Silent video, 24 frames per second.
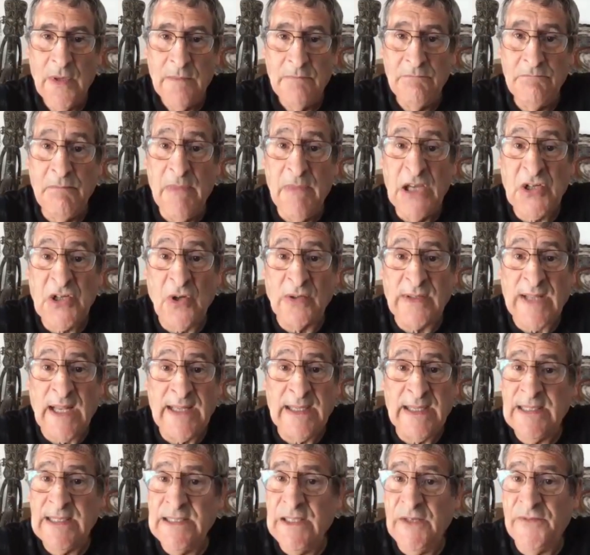méchante,
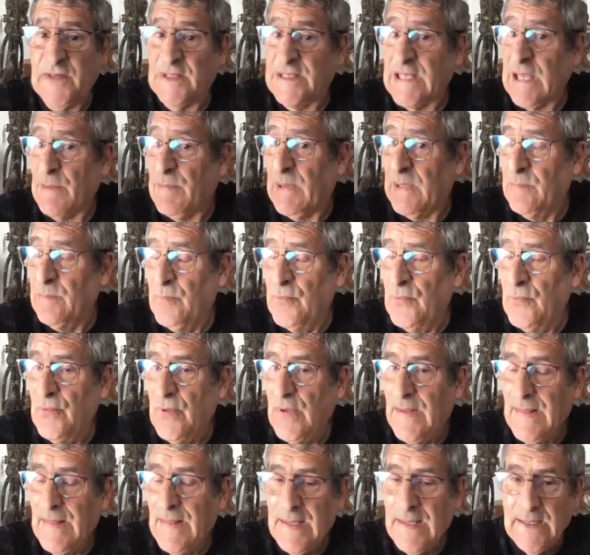agressive, ça ne pas de debout.
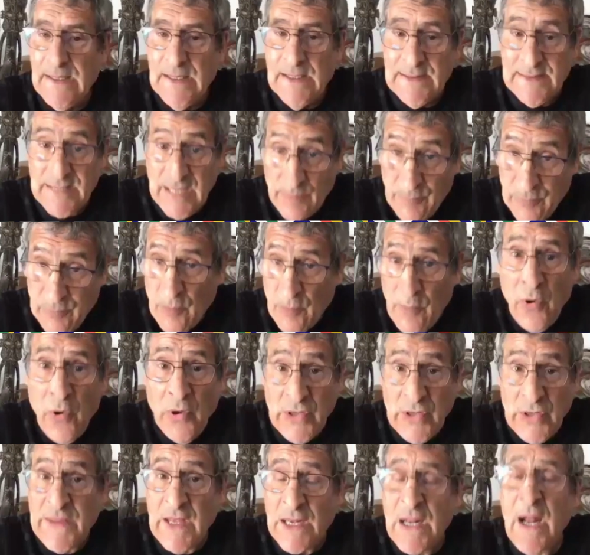Simplement, il
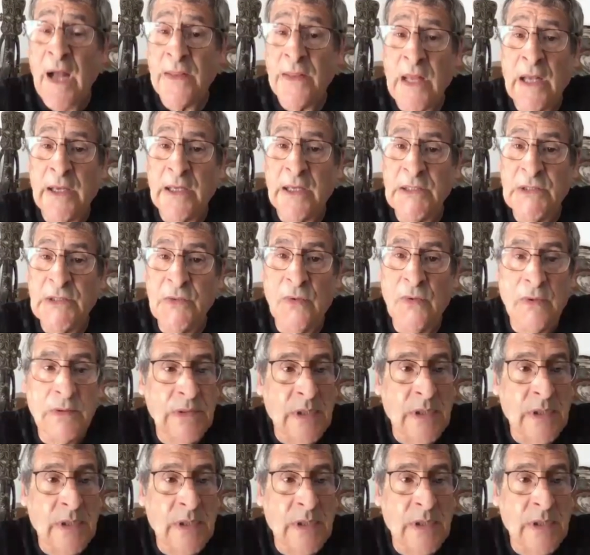y a des cas d'agression.